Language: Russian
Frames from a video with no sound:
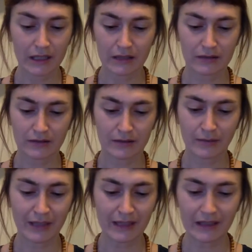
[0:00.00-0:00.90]
э,
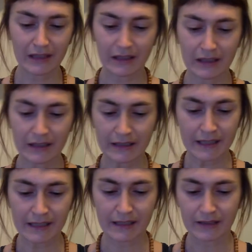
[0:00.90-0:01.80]
медленнее это
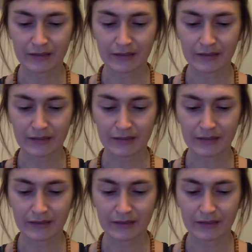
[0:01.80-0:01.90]
нельзя.